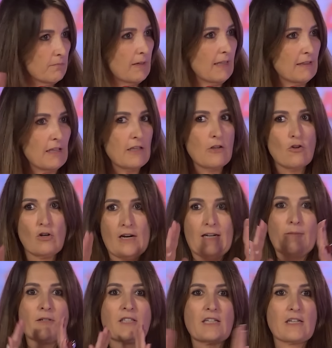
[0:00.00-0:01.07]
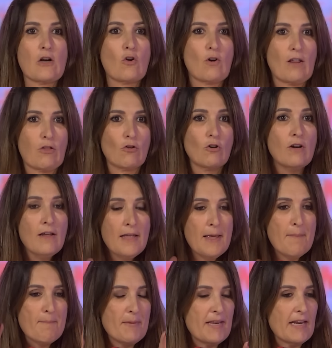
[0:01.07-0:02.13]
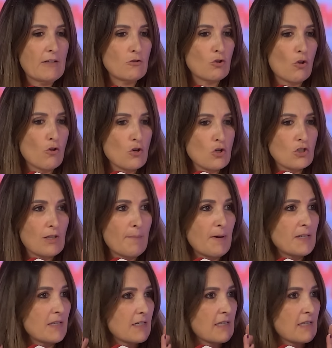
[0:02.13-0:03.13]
me ha entendido, las revistas del corazón miran todos los temas